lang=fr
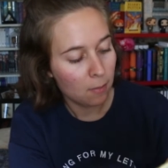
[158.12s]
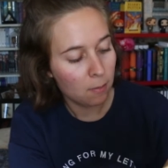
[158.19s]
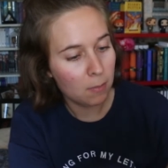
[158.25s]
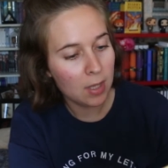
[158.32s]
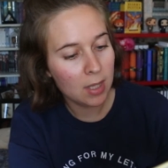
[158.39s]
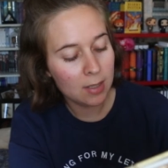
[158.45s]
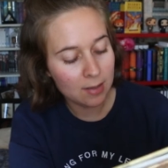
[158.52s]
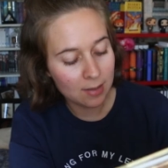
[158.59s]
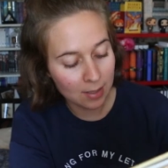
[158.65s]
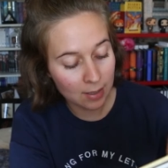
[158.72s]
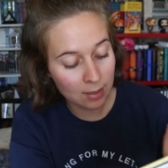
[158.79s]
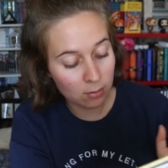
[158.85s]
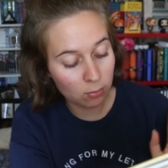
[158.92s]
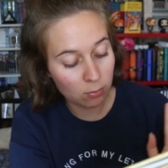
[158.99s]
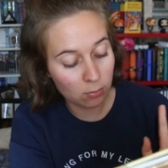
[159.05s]
Mais
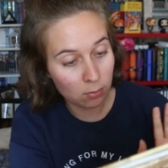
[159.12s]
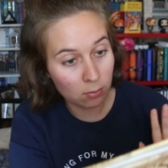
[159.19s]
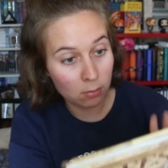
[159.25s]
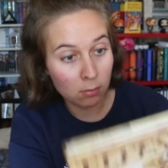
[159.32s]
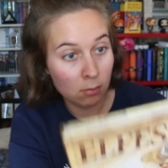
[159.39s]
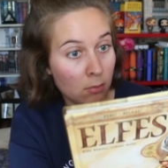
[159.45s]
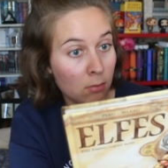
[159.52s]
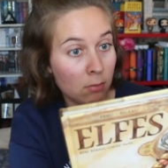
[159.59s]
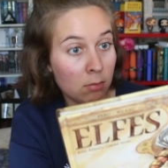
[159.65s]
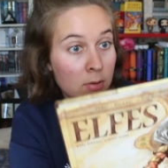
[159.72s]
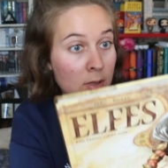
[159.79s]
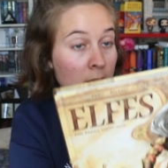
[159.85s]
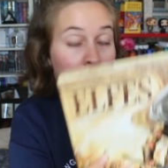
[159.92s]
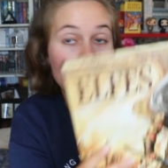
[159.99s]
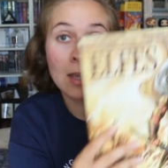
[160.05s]
c'est une,
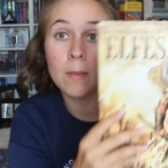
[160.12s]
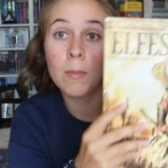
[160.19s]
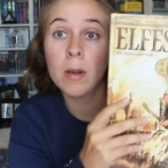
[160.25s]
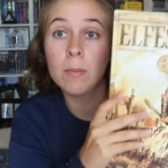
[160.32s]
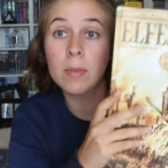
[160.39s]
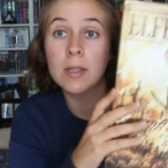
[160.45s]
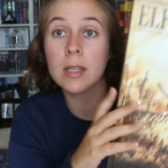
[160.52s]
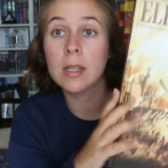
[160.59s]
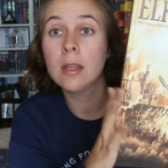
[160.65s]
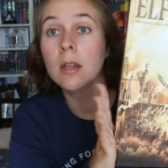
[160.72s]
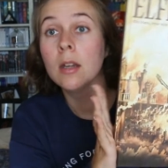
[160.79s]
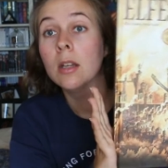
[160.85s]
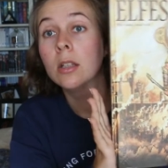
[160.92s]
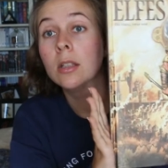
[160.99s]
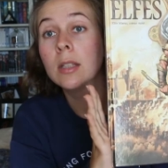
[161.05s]
c'est une très belle BD
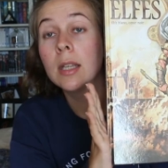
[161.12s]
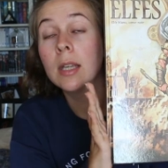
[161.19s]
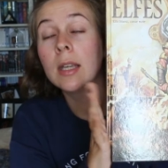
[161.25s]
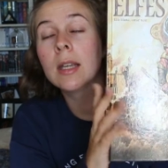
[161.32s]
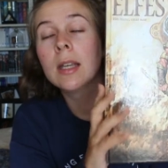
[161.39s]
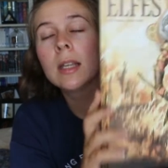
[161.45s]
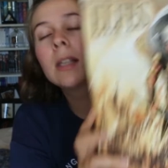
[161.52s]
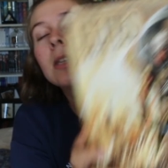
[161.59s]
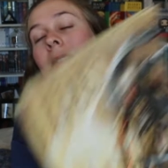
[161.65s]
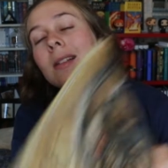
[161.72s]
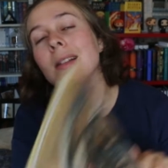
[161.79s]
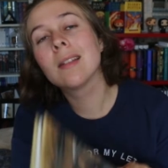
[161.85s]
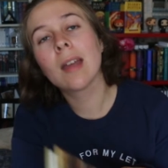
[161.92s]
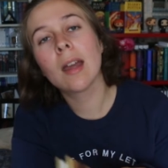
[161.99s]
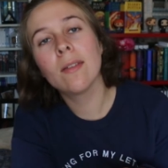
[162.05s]
qui, qui
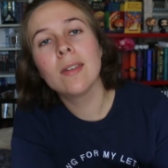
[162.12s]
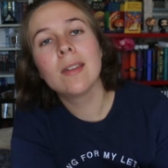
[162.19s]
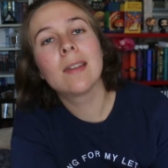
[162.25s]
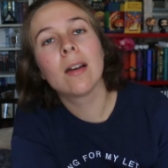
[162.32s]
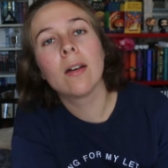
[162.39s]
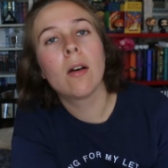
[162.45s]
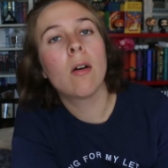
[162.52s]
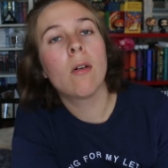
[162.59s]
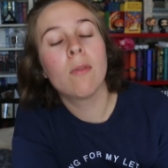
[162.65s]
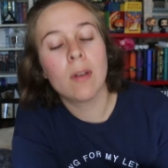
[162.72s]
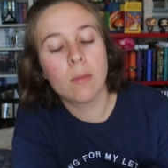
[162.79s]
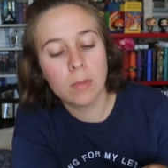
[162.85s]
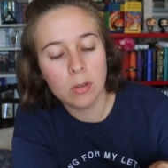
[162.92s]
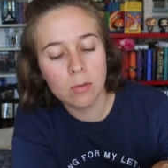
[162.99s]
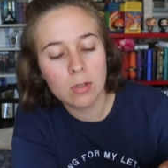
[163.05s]
se lit très vite. Hein. En
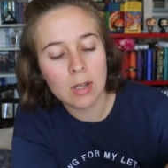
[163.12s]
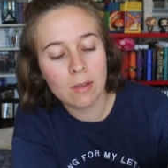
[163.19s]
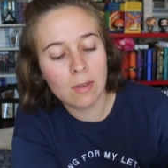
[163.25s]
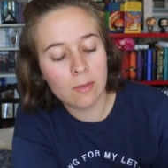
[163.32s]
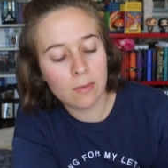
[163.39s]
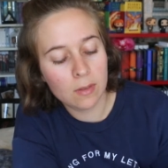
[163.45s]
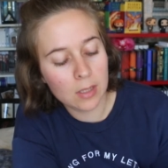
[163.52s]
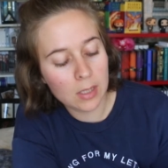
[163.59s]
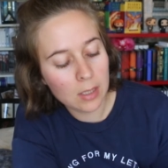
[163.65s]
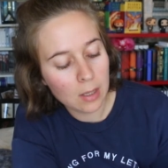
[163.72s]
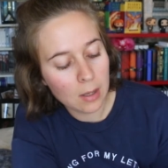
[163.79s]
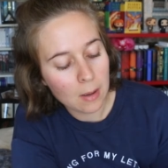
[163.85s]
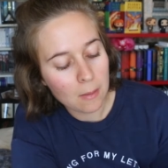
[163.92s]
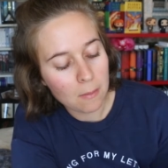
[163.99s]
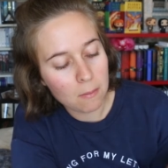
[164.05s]
20 minutes, j'avais fini.
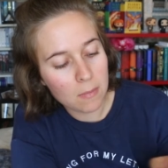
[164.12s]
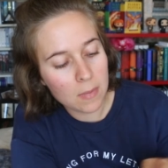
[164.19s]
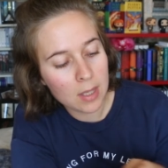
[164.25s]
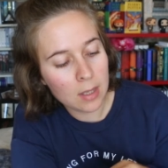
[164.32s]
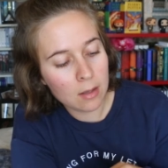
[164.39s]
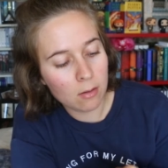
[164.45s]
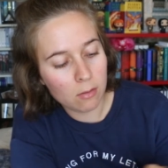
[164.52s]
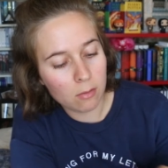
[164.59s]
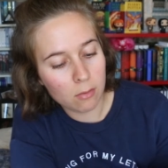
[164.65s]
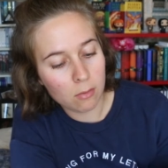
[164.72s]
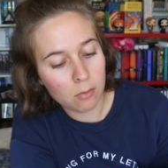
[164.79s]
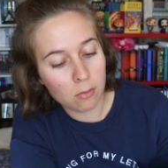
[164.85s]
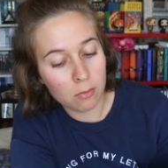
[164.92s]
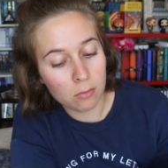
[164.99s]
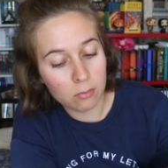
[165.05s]
Mais
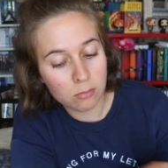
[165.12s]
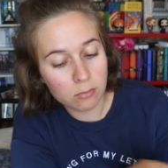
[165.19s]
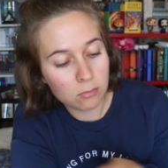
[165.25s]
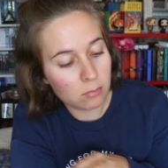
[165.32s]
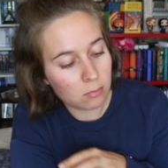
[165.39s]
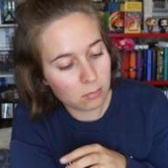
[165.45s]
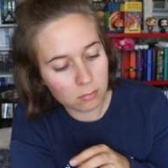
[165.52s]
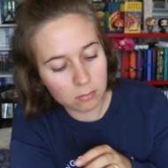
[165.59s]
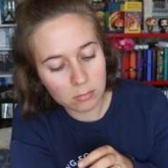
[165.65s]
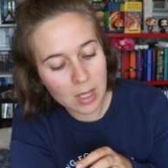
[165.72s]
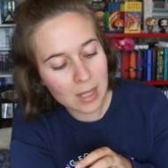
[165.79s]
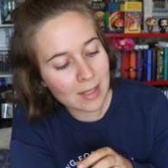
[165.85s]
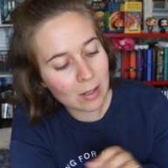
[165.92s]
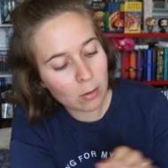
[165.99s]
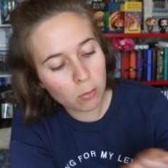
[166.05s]
euh, il
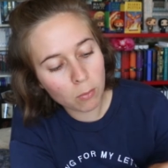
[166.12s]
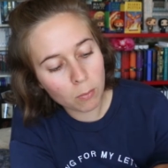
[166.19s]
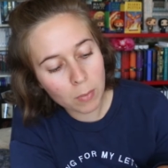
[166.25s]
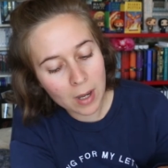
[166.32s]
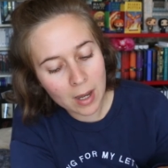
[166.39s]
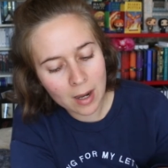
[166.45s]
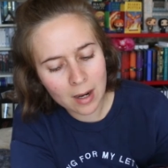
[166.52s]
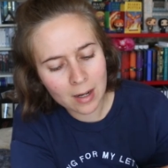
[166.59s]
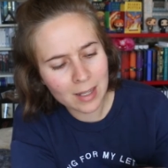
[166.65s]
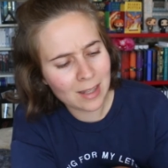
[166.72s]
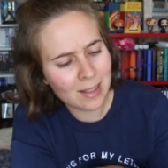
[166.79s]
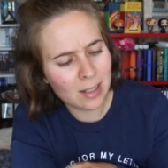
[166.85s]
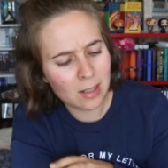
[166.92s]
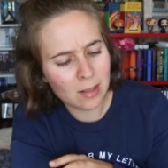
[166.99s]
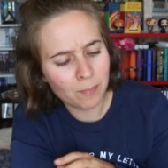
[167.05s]
y a des combats, il y
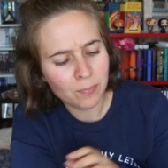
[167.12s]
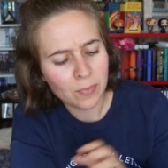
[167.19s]
a des